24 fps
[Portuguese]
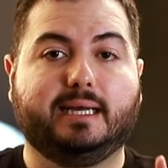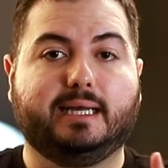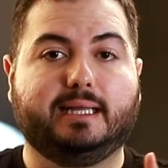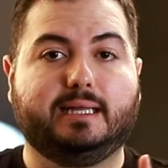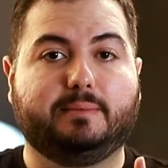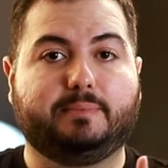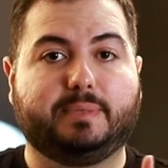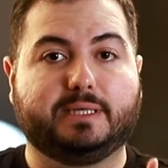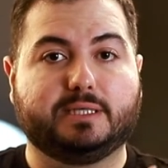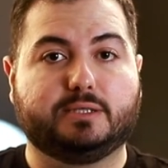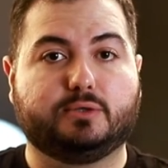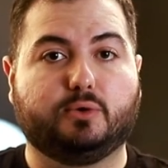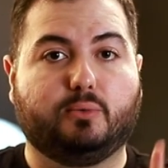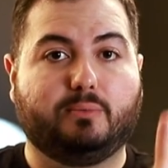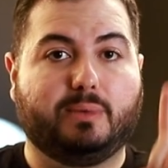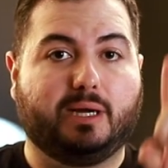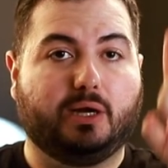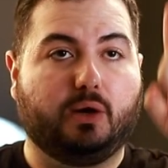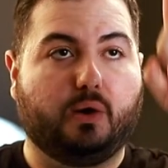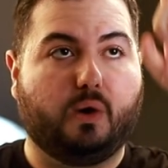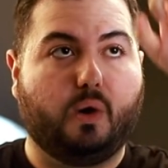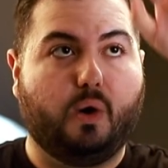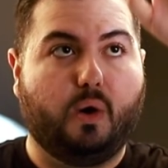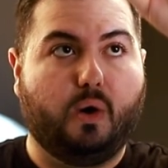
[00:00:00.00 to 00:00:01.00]
ele passou uma
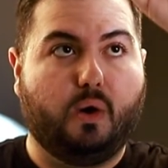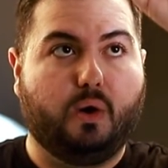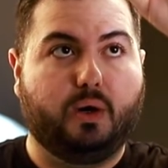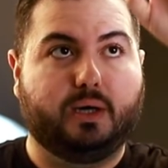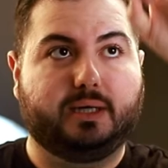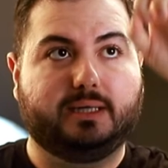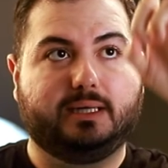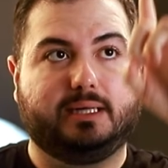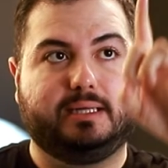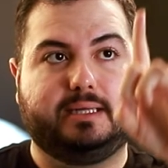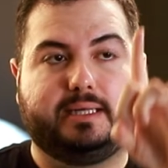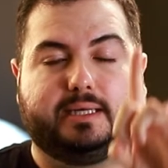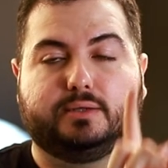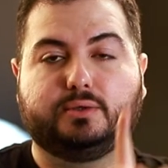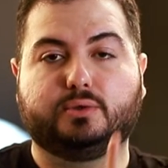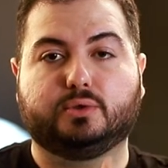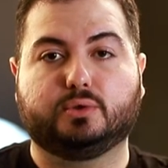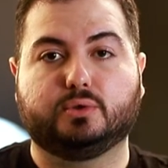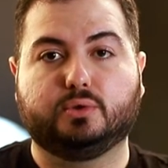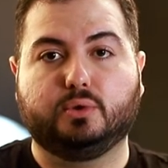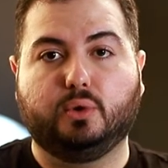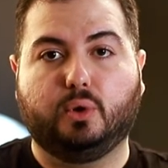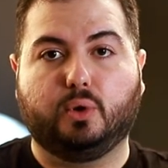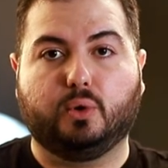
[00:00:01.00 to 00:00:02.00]
corda
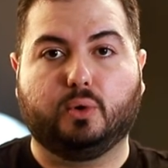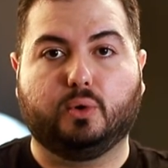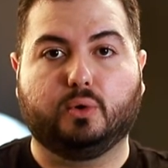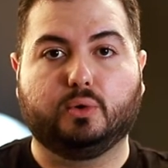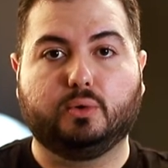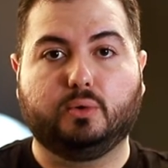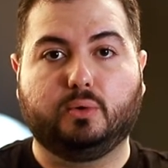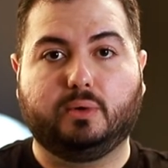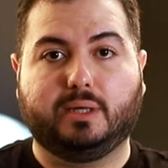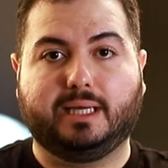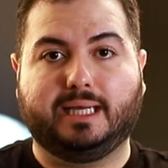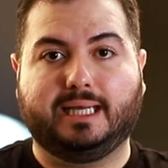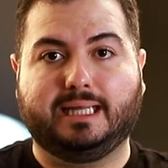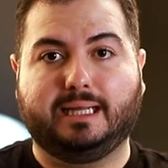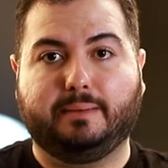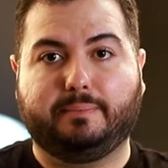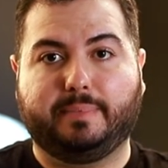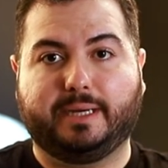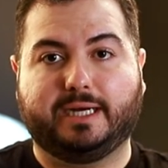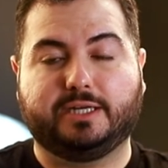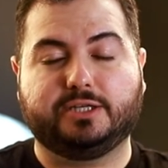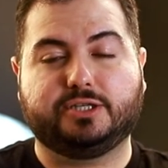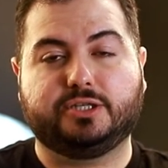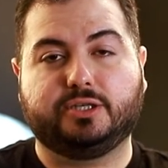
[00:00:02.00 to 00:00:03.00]
dentro do rolo e na
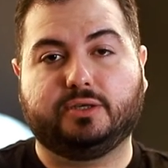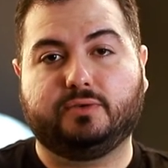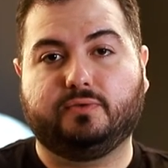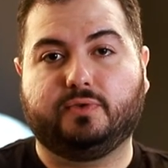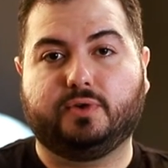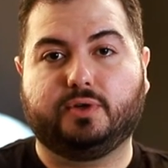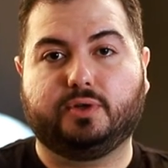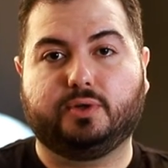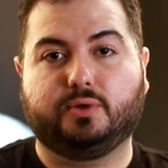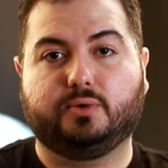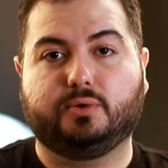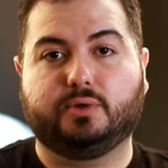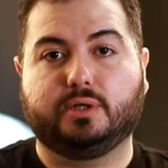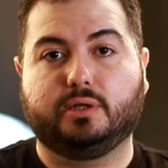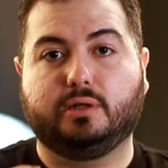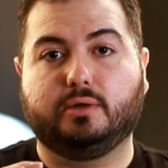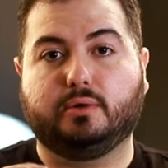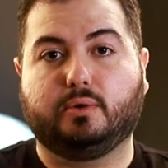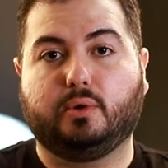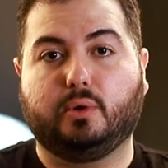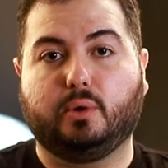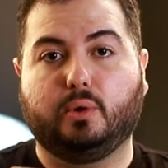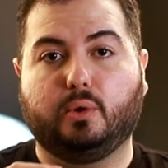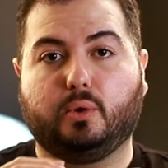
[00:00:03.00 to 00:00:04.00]
parte inferior ele
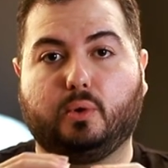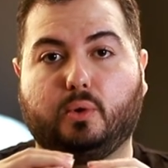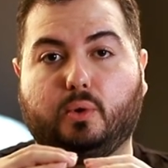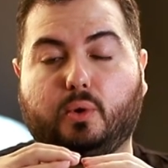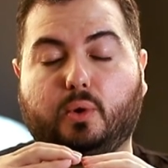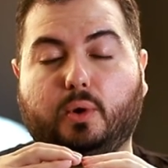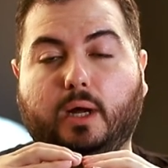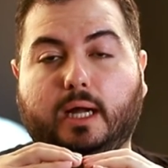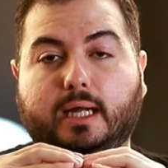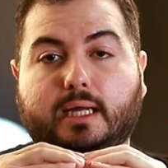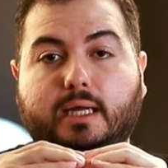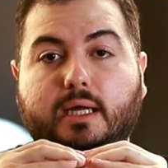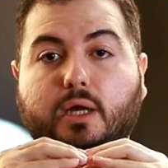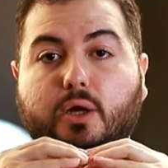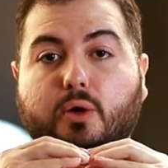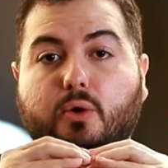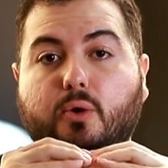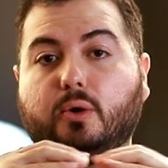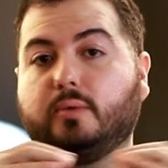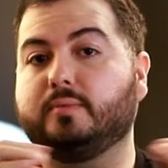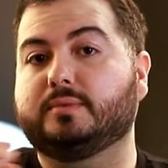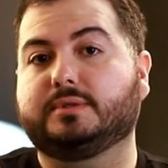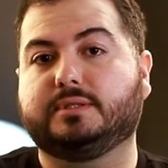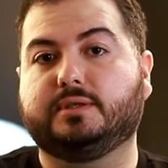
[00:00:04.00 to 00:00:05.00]
colocou
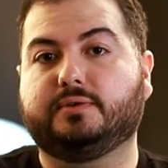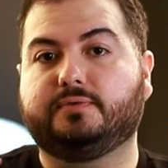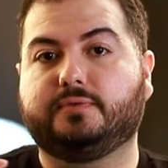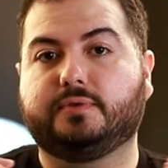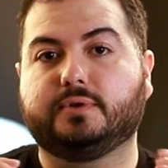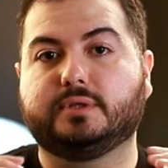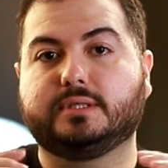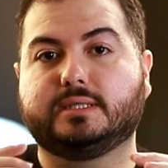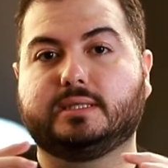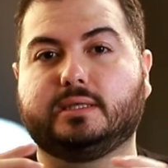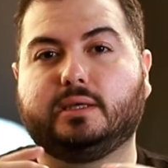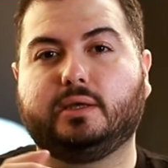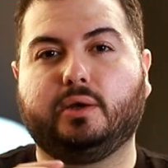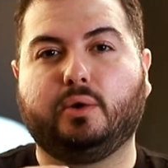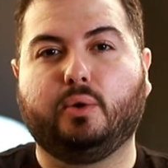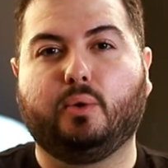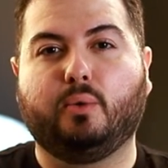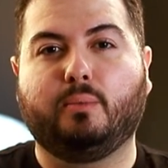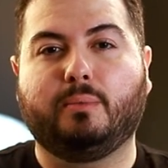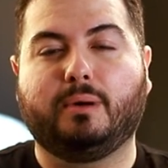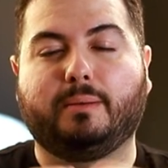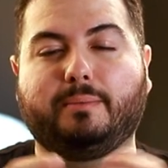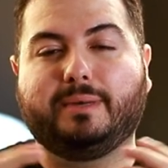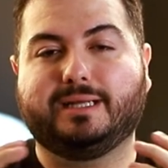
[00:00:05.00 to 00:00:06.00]
como se fosse
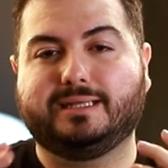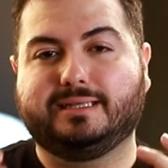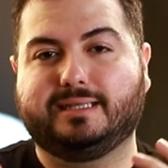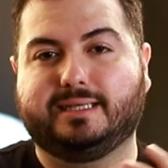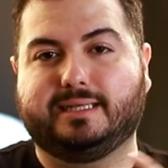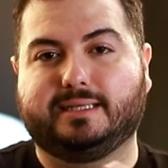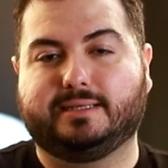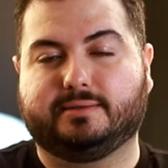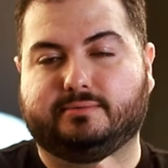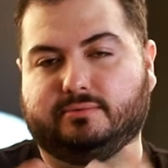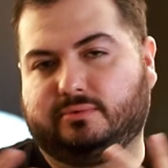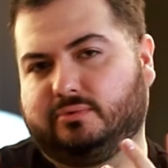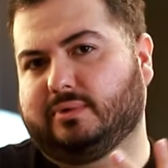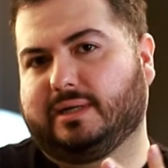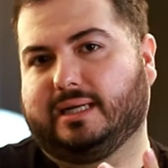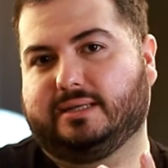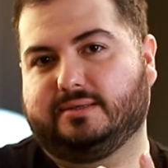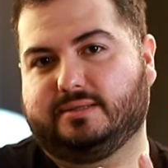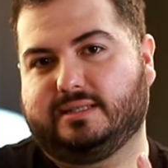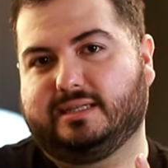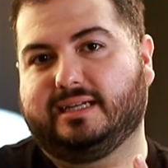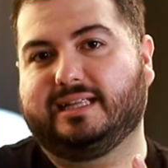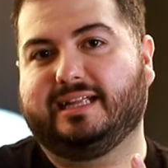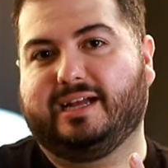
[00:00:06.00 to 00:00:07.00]
uma madeira. No
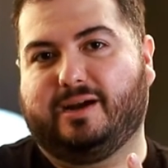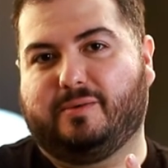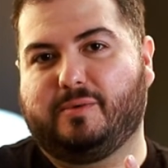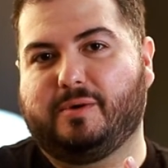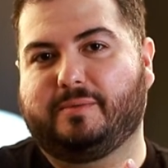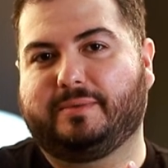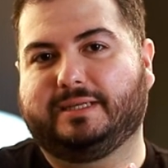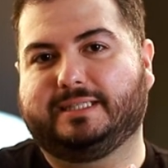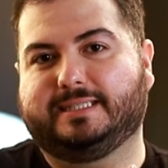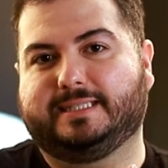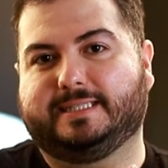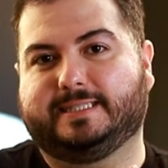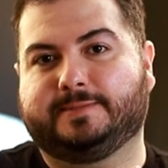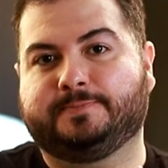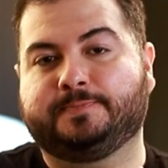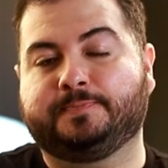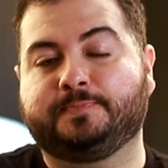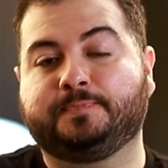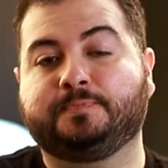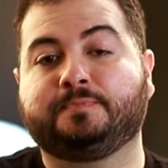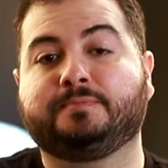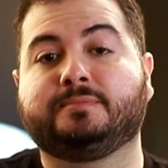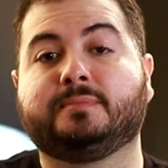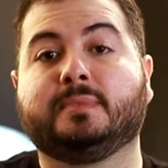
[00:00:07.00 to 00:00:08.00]
caso dele é uma madeira.
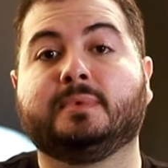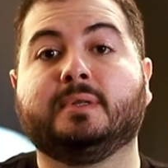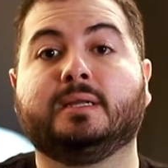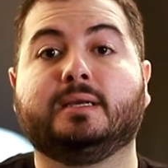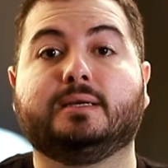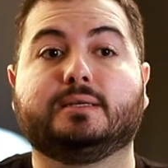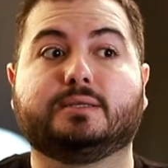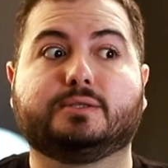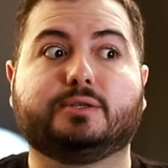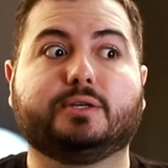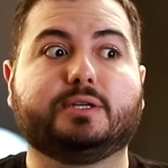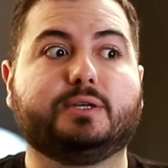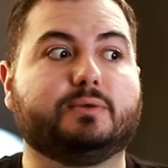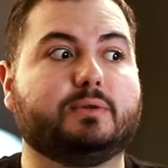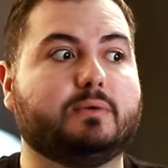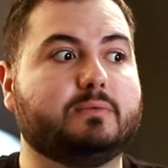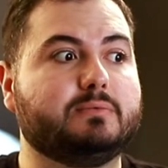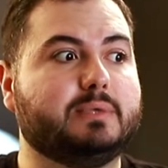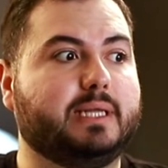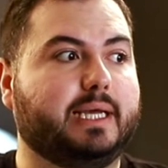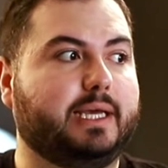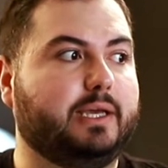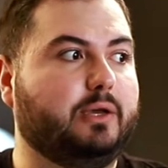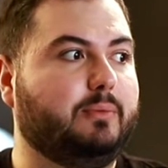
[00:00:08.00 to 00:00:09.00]
Só que eu
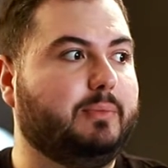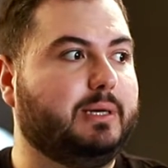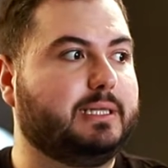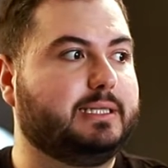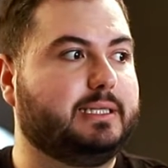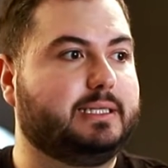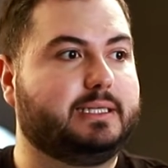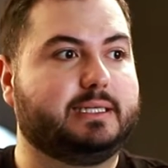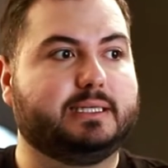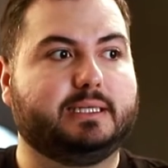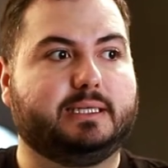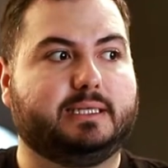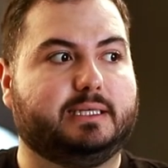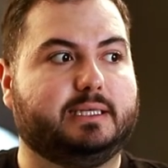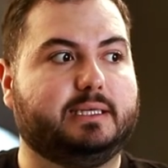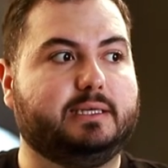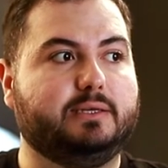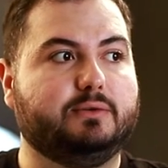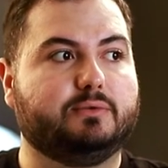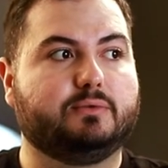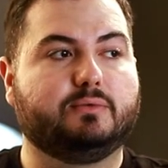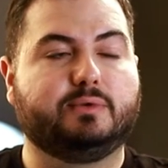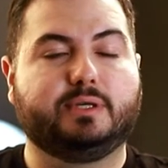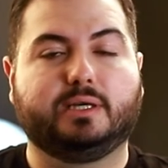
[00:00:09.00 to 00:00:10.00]
não tenho madeira
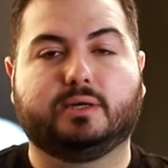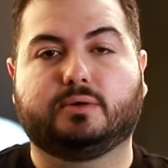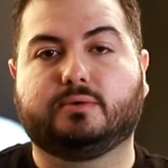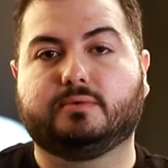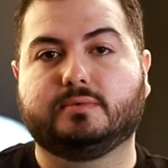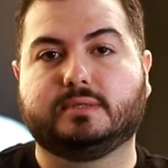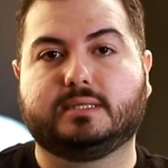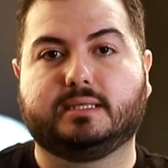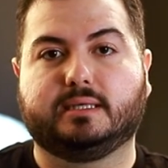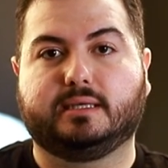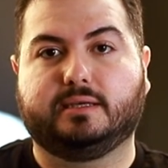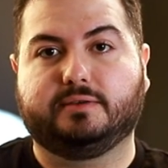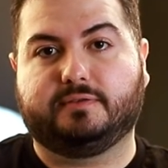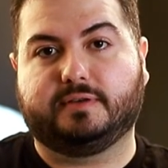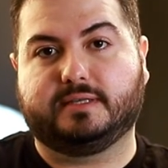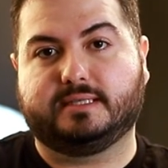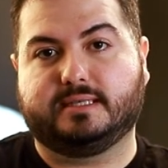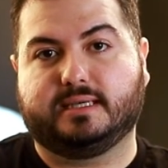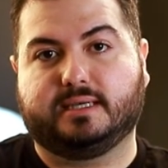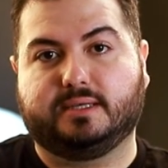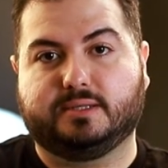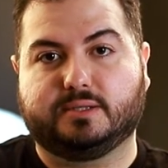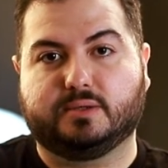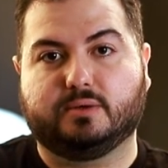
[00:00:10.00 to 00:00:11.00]
aqui, eu não ia conseguir
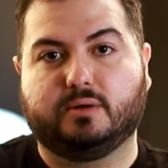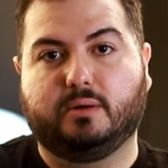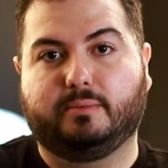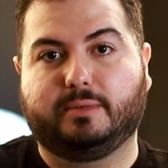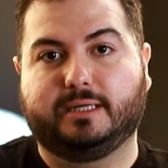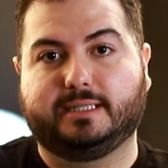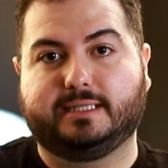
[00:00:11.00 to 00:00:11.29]
fazer isso com a